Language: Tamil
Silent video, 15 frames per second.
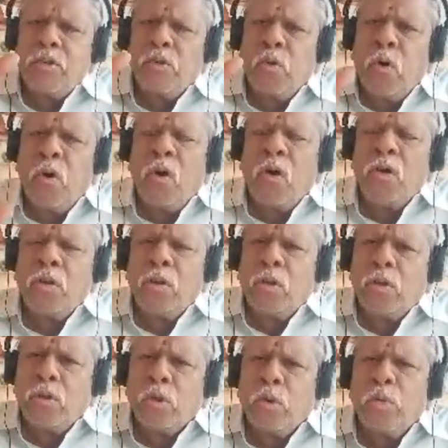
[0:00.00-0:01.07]
சோர்ந்து
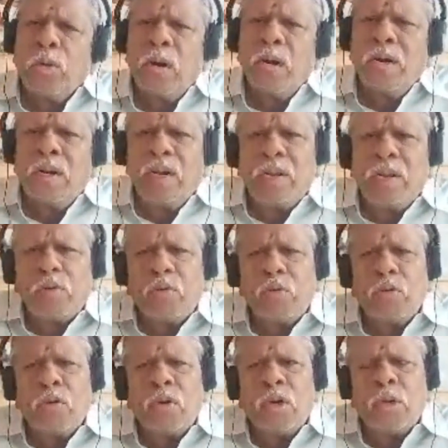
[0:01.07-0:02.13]
துவண்டு
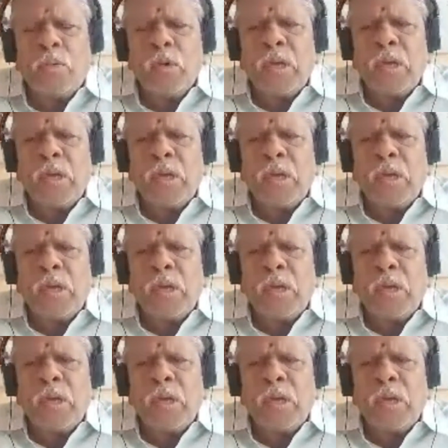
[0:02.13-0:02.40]
சுருண்டு போய்